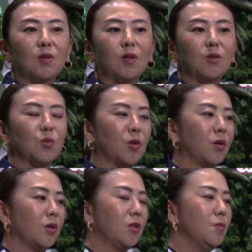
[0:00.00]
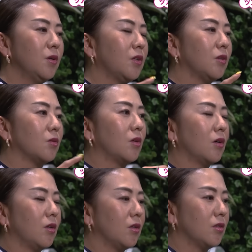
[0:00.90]
あのね、今で言った
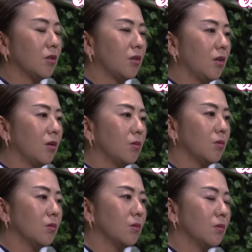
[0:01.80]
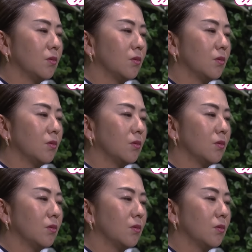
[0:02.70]
らなんだっけ、あの